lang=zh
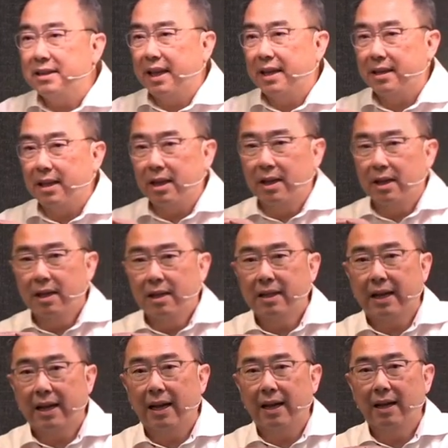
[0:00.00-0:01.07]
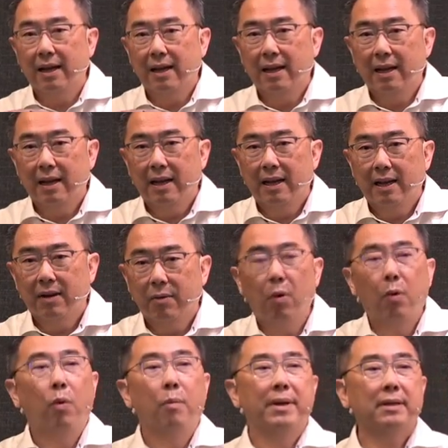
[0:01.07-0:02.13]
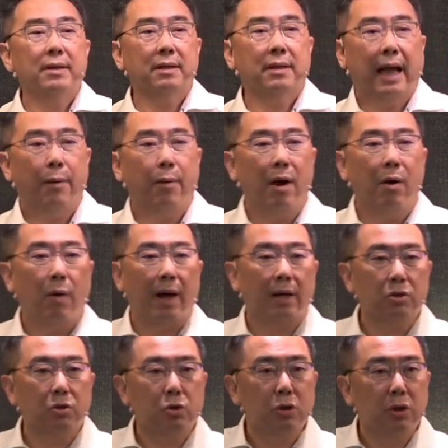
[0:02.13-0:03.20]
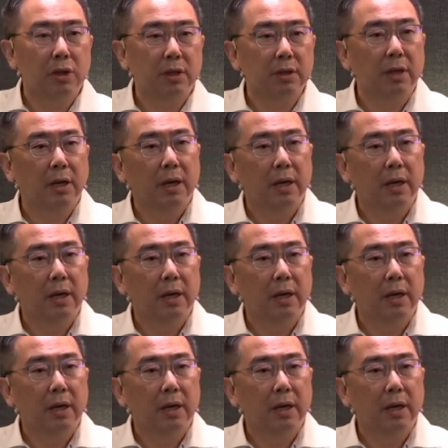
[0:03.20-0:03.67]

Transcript: 下一点点的那个。我我们台湾话